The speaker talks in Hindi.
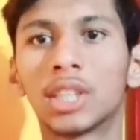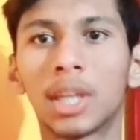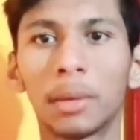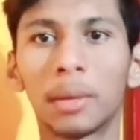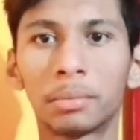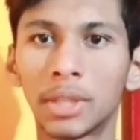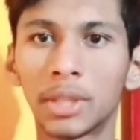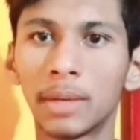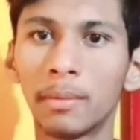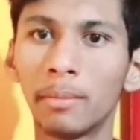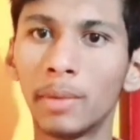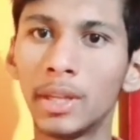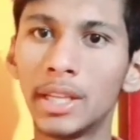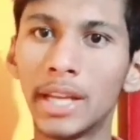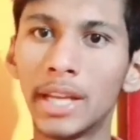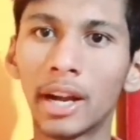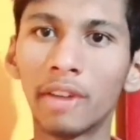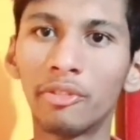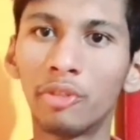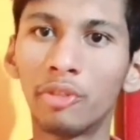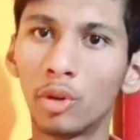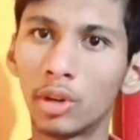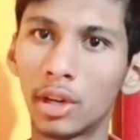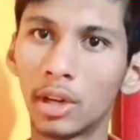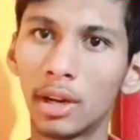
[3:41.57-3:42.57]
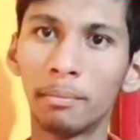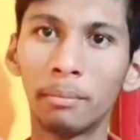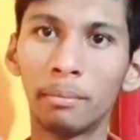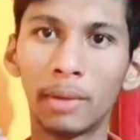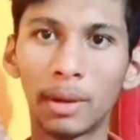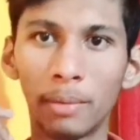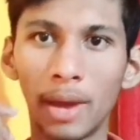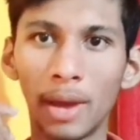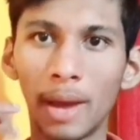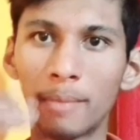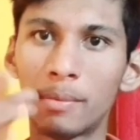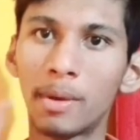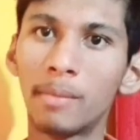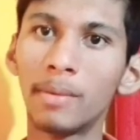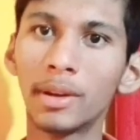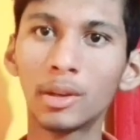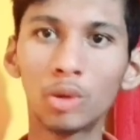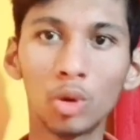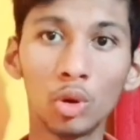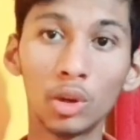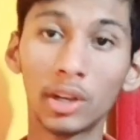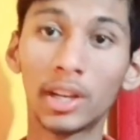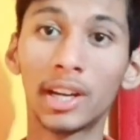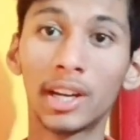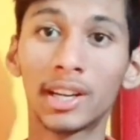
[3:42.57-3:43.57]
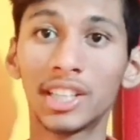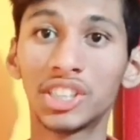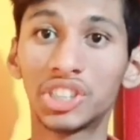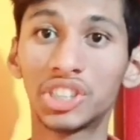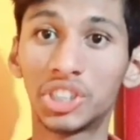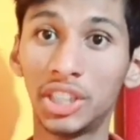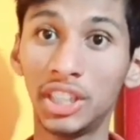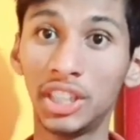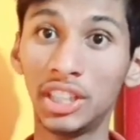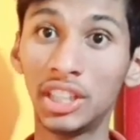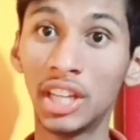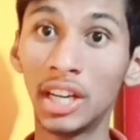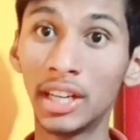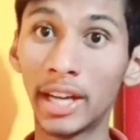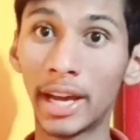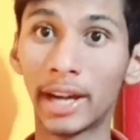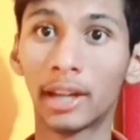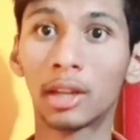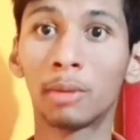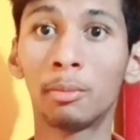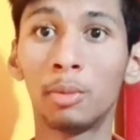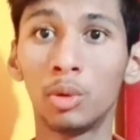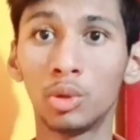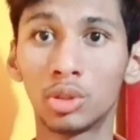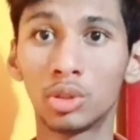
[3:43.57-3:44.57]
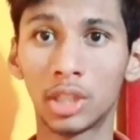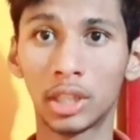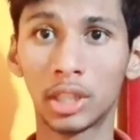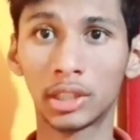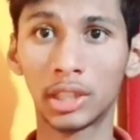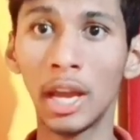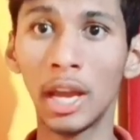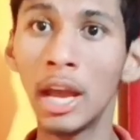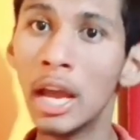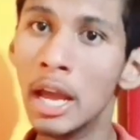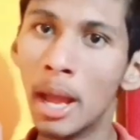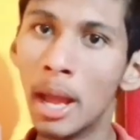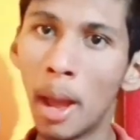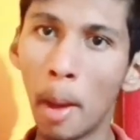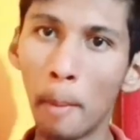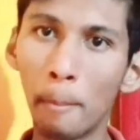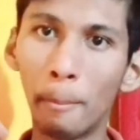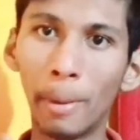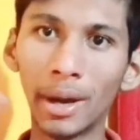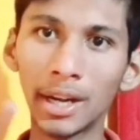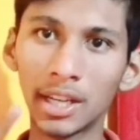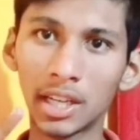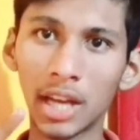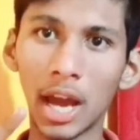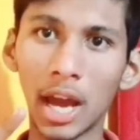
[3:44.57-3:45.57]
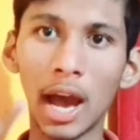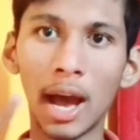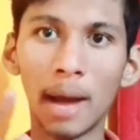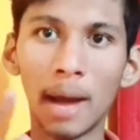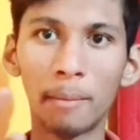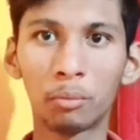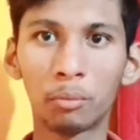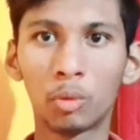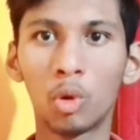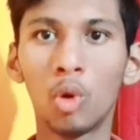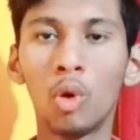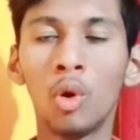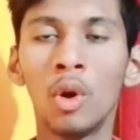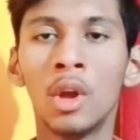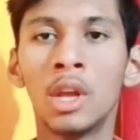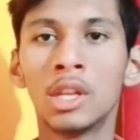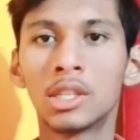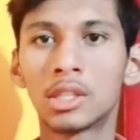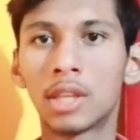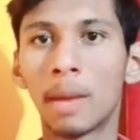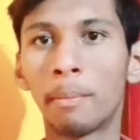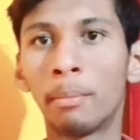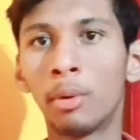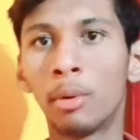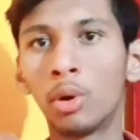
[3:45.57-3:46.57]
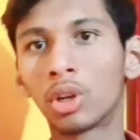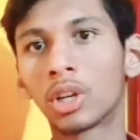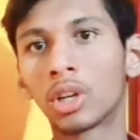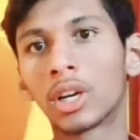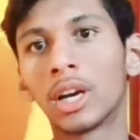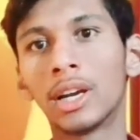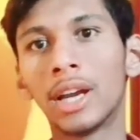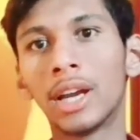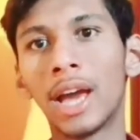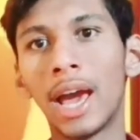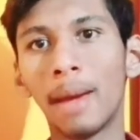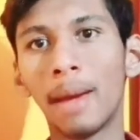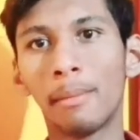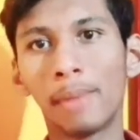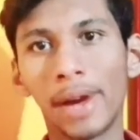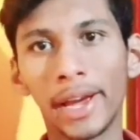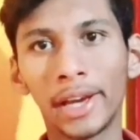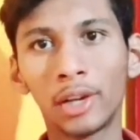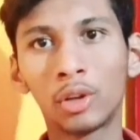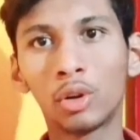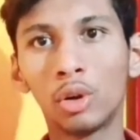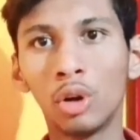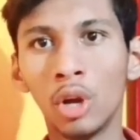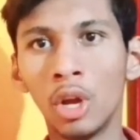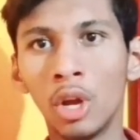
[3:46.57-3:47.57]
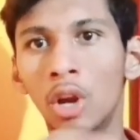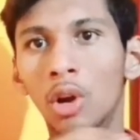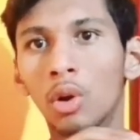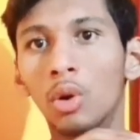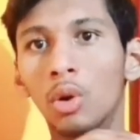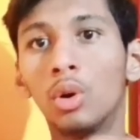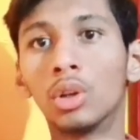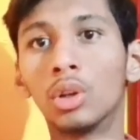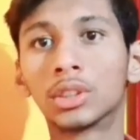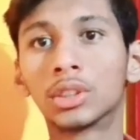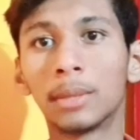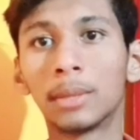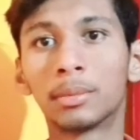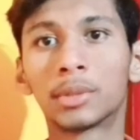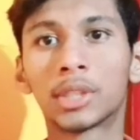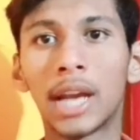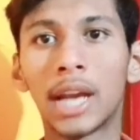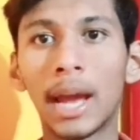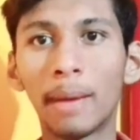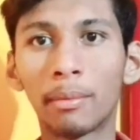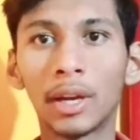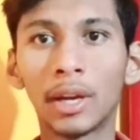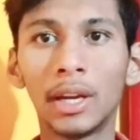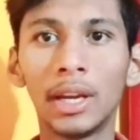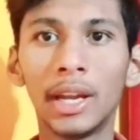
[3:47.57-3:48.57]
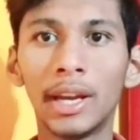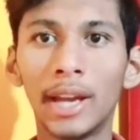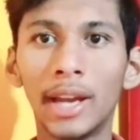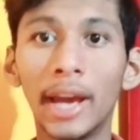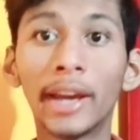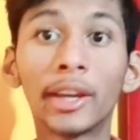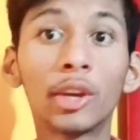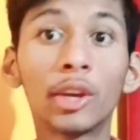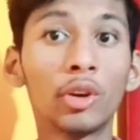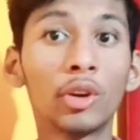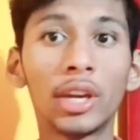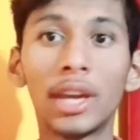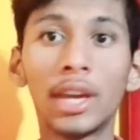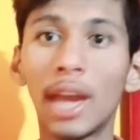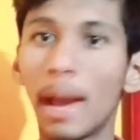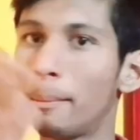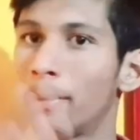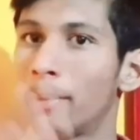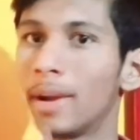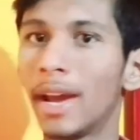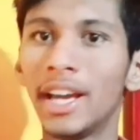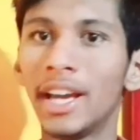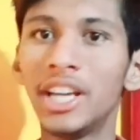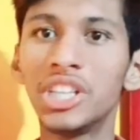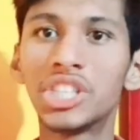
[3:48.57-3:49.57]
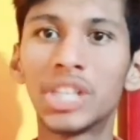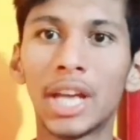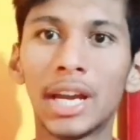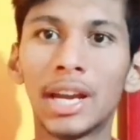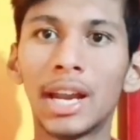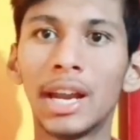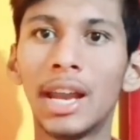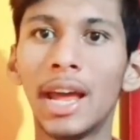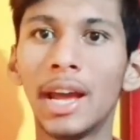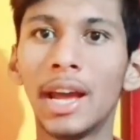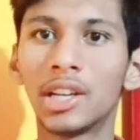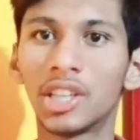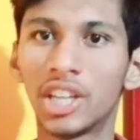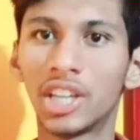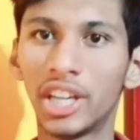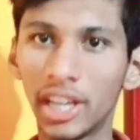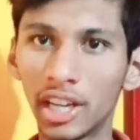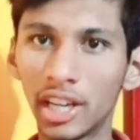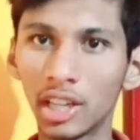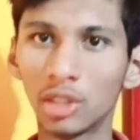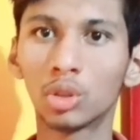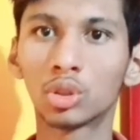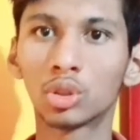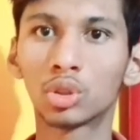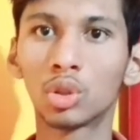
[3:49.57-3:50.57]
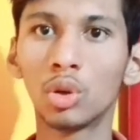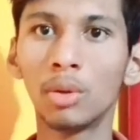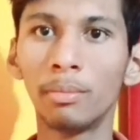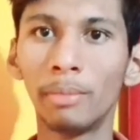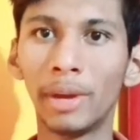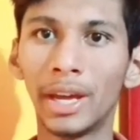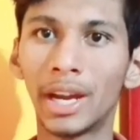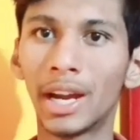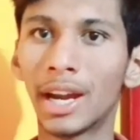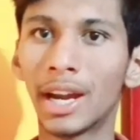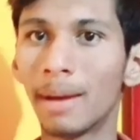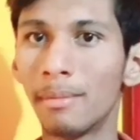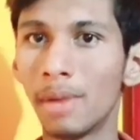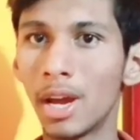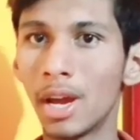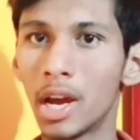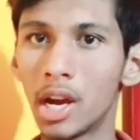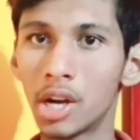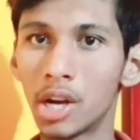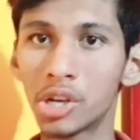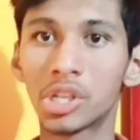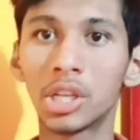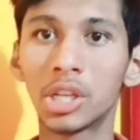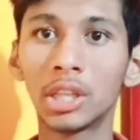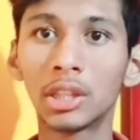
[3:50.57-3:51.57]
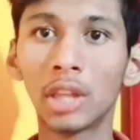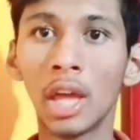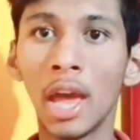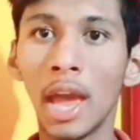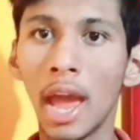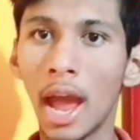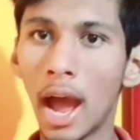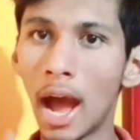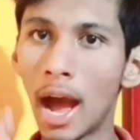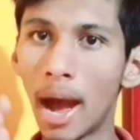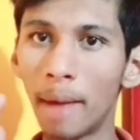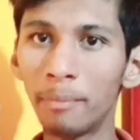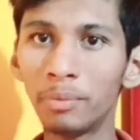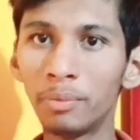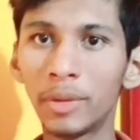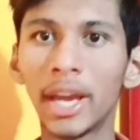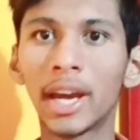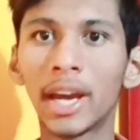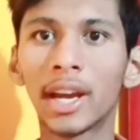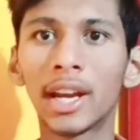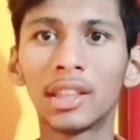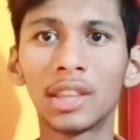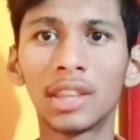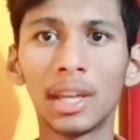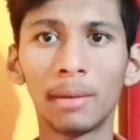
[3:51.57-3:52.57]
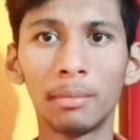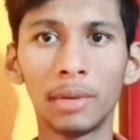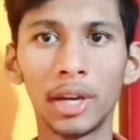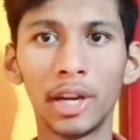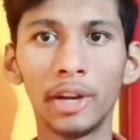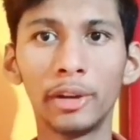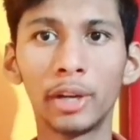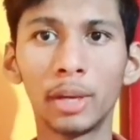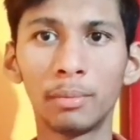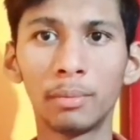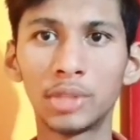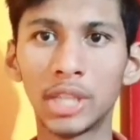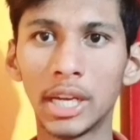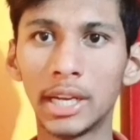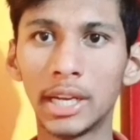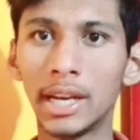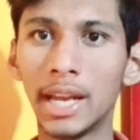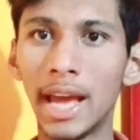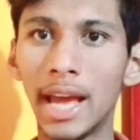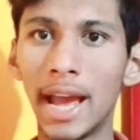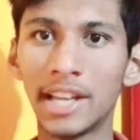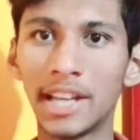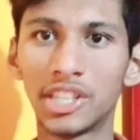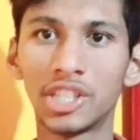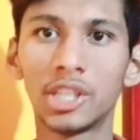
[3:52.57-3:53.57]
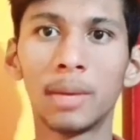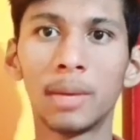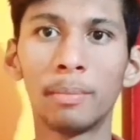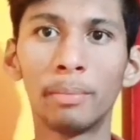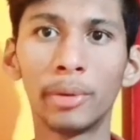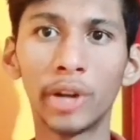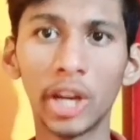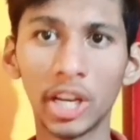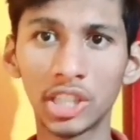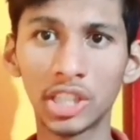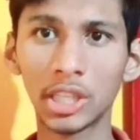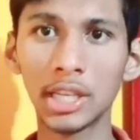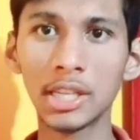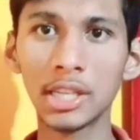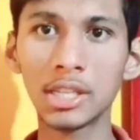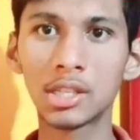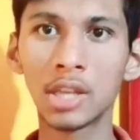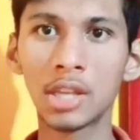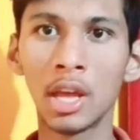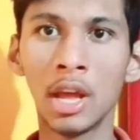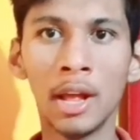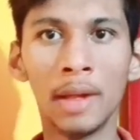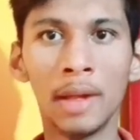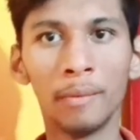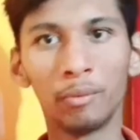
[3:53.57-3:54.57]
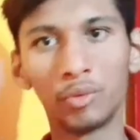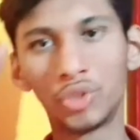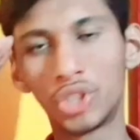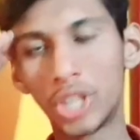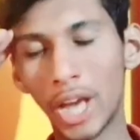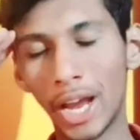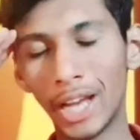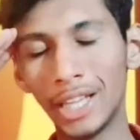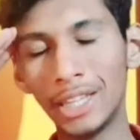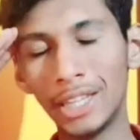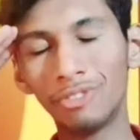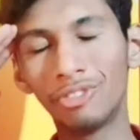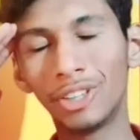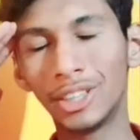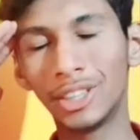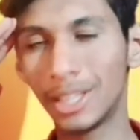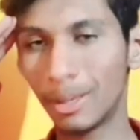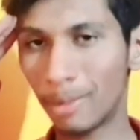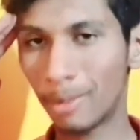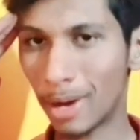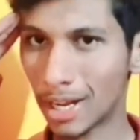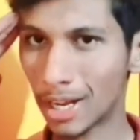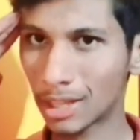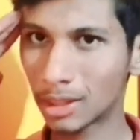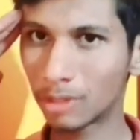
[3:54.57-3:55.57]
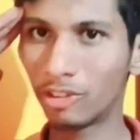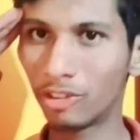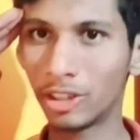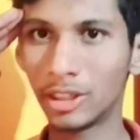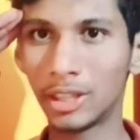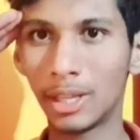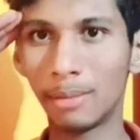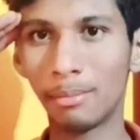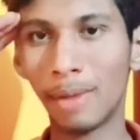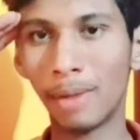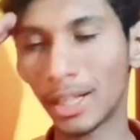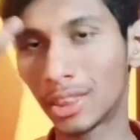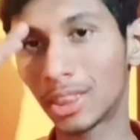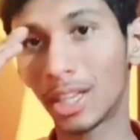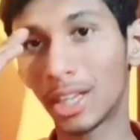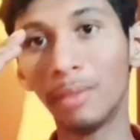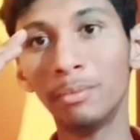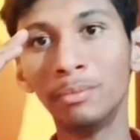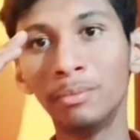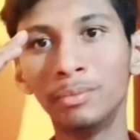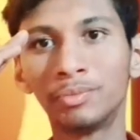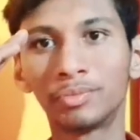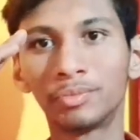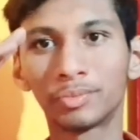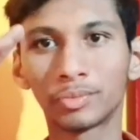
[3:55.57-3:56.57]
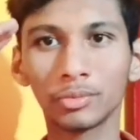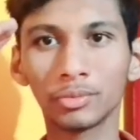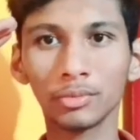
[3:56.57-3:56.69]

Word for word: डिस्क्रिप्शन में मिल जाएगा फ़ोन नंबर पर आप हमें कॉल करके सीधा डायरेक्ट पूछ सकते हैं बट आपको सपोर्ट करना है भाई को और सब्सक्राइब कर लेना है क्योंकि अपना ही चैनल है ठीक है दोस्तों मेरा नाम है हर्षित आप देख रहे थे अपने यूट्यूब चैनल एच जी प्रोडक्शन जय हिंद वंदे भारत वंदे मातरम